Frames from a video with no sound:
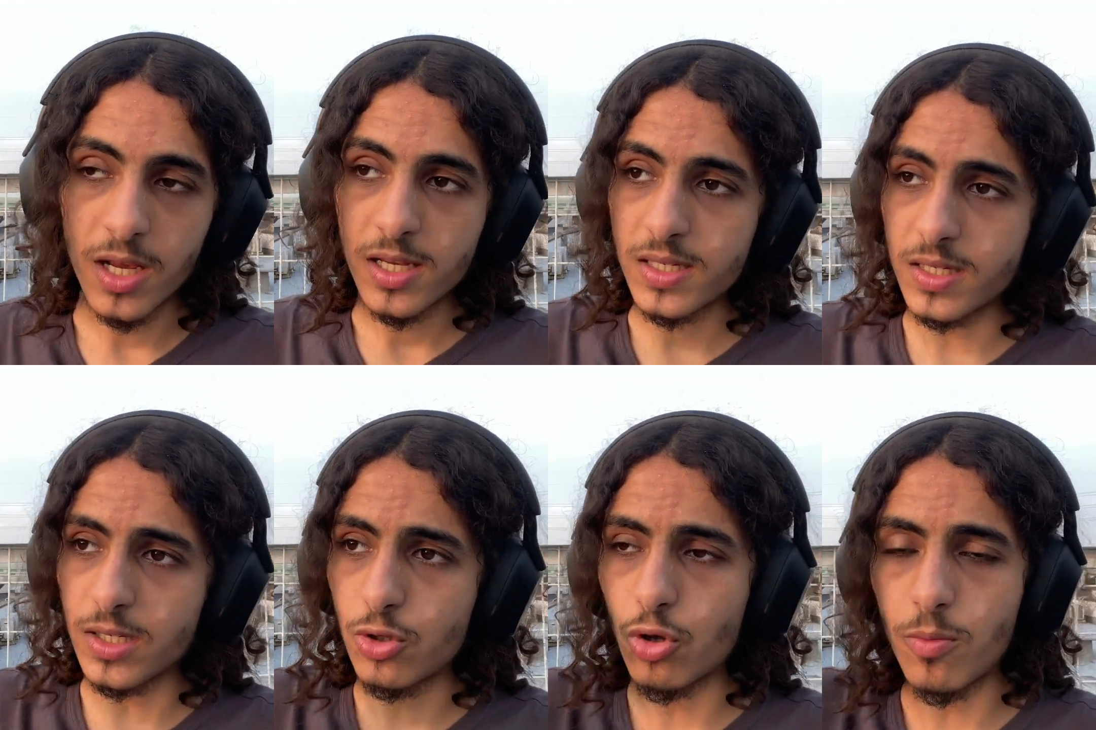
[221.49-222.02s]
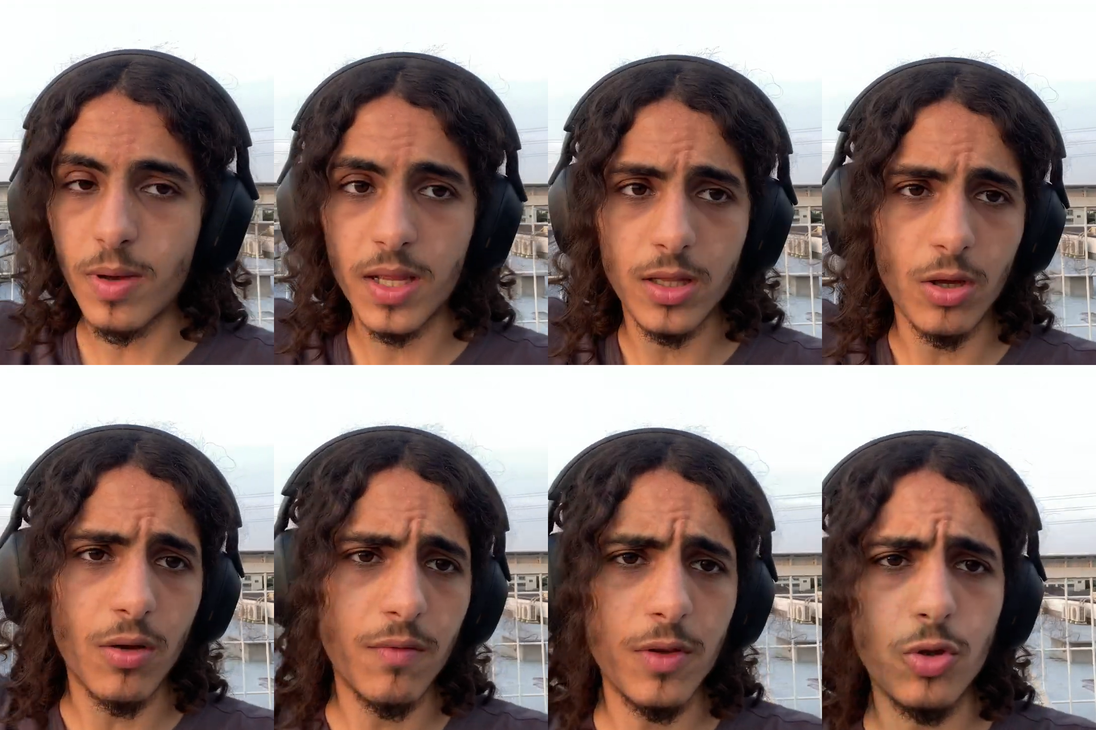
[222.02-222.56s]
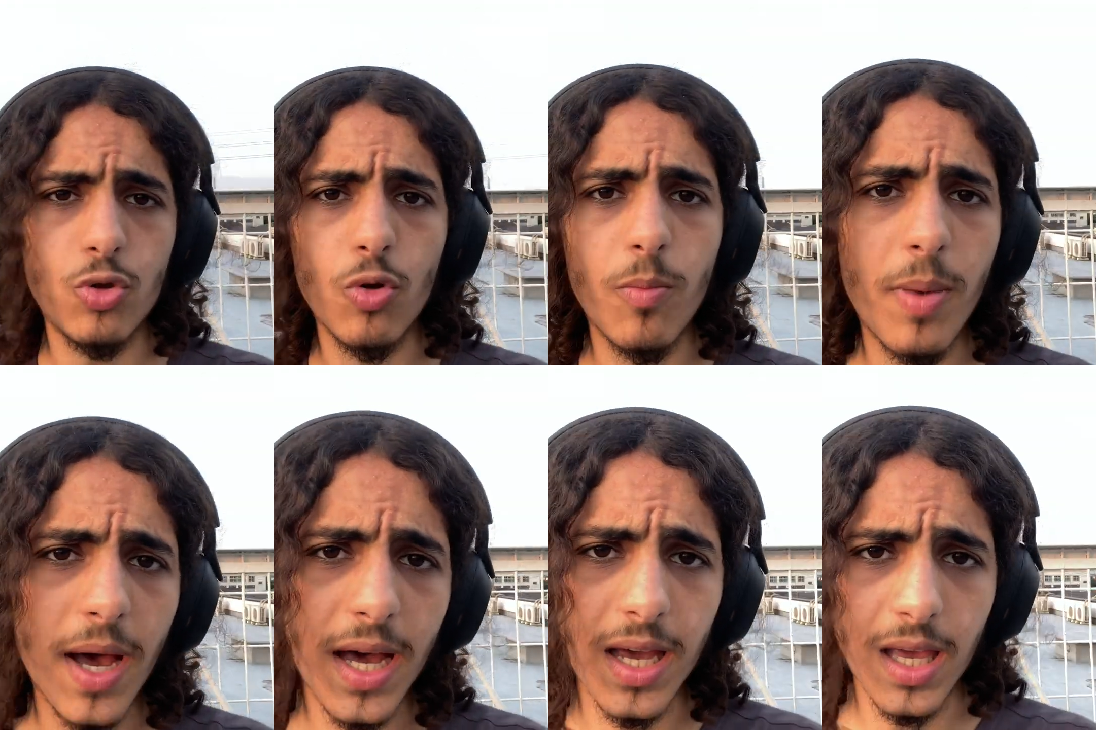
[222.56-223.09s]
Si demain tu as envie de te
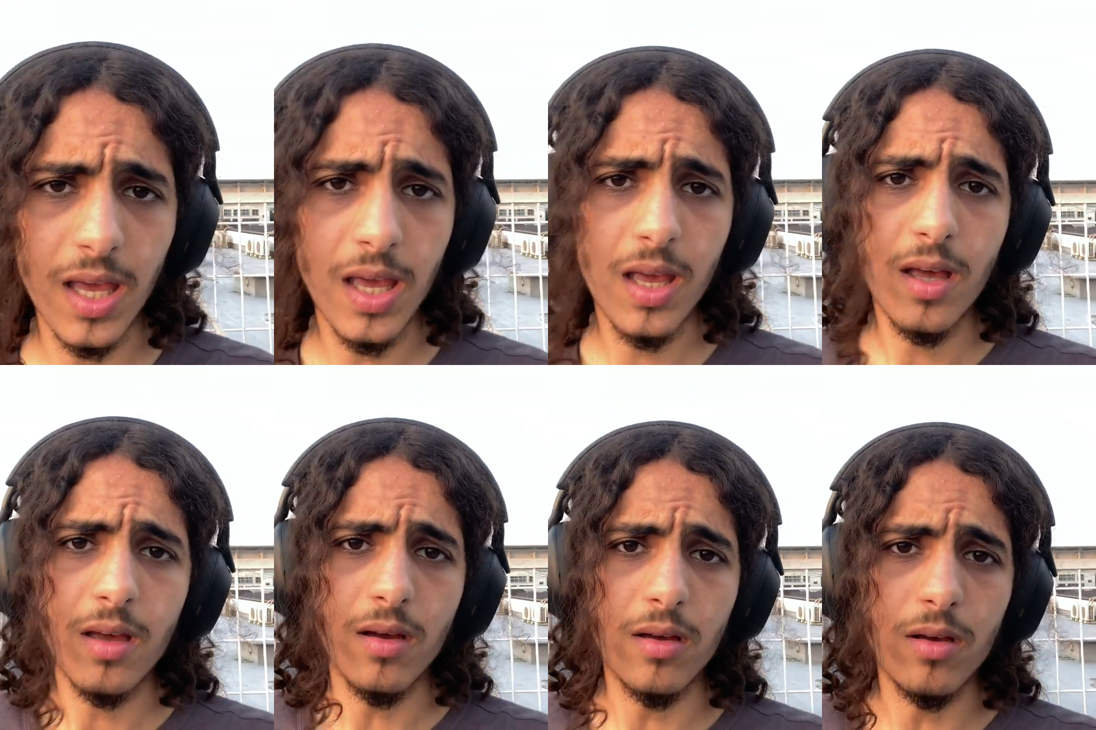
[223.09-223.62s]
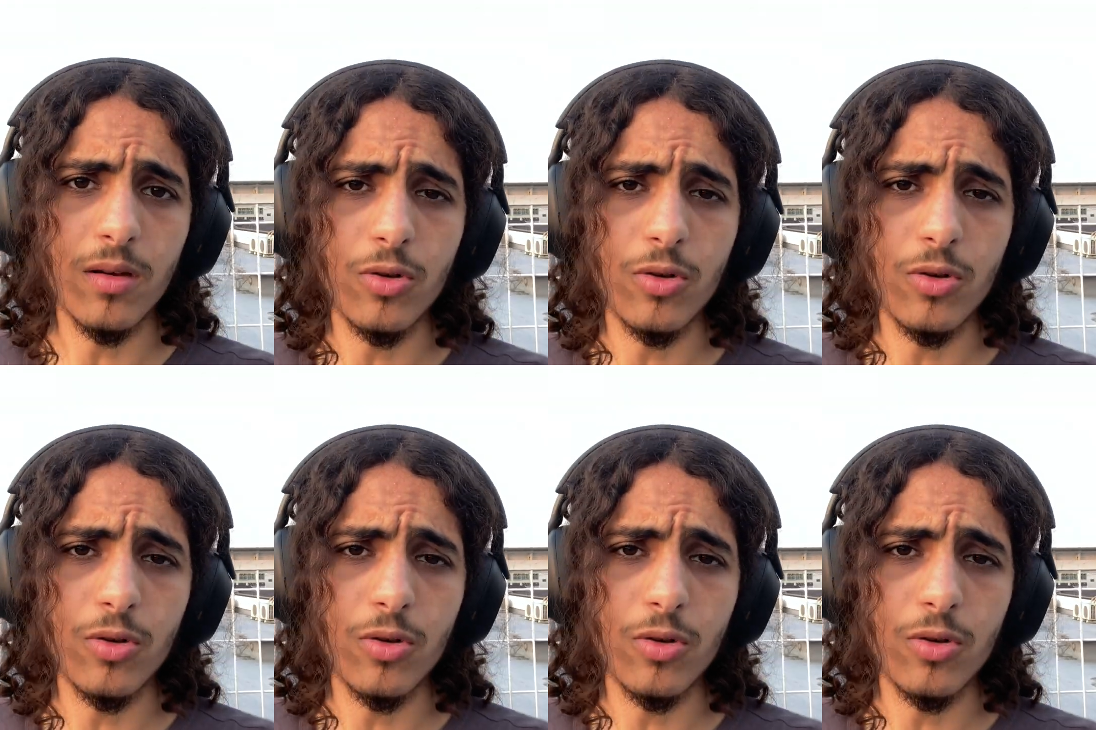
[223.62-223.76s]
barrer euh,